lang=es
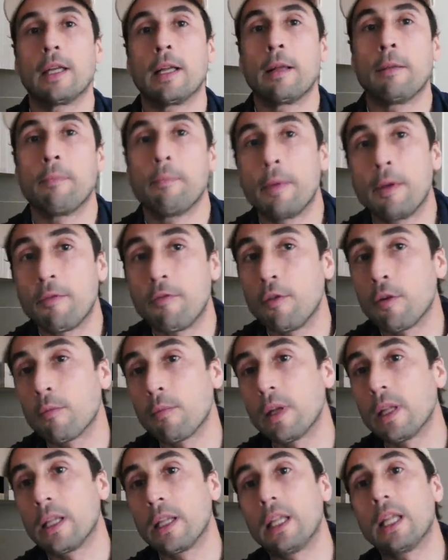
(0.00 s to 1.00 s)
es mi
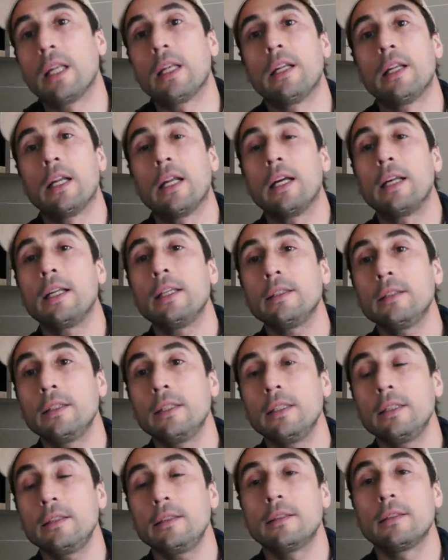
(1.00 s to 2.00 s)
forma de darle las
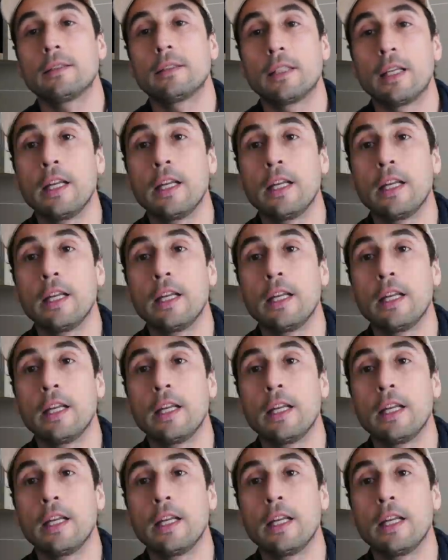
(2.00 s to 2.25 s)
gracias.